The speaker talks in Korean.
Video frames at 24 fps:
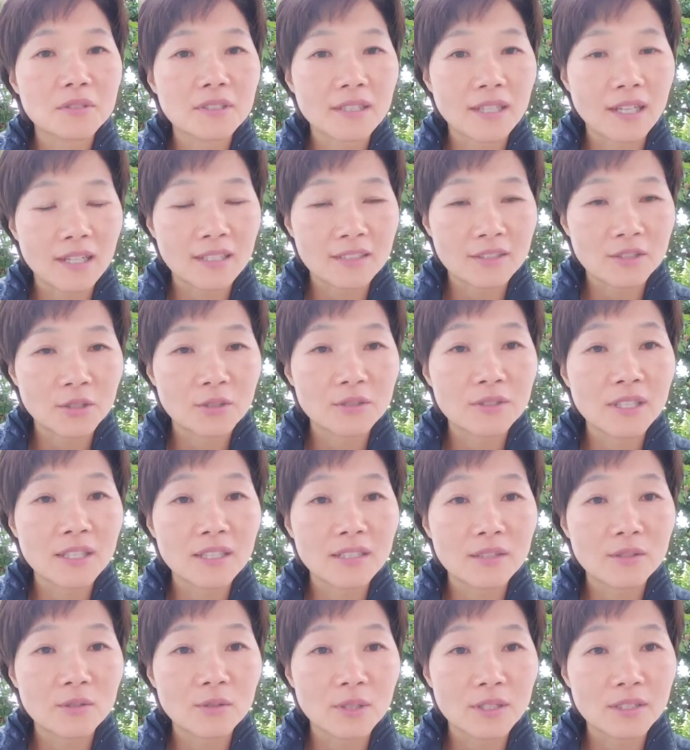다
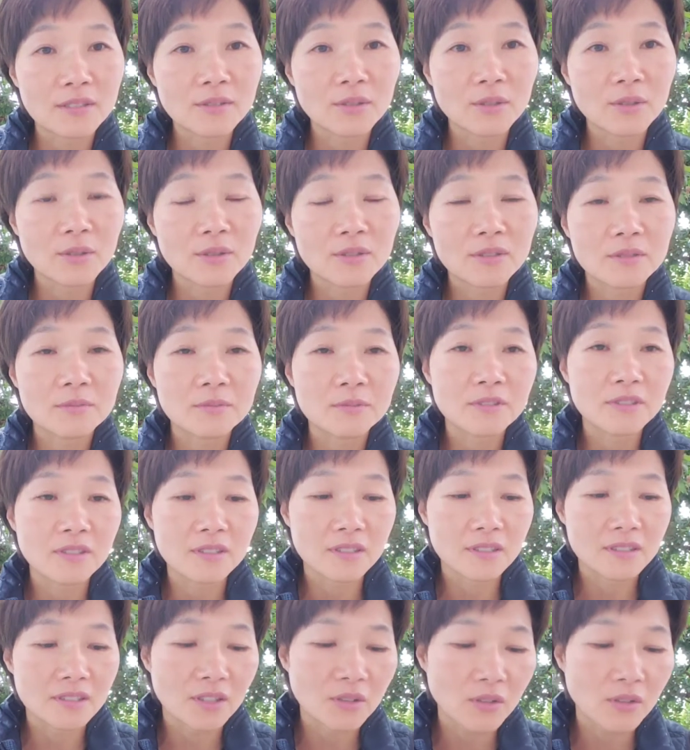전달이 돼서 그분들이 이제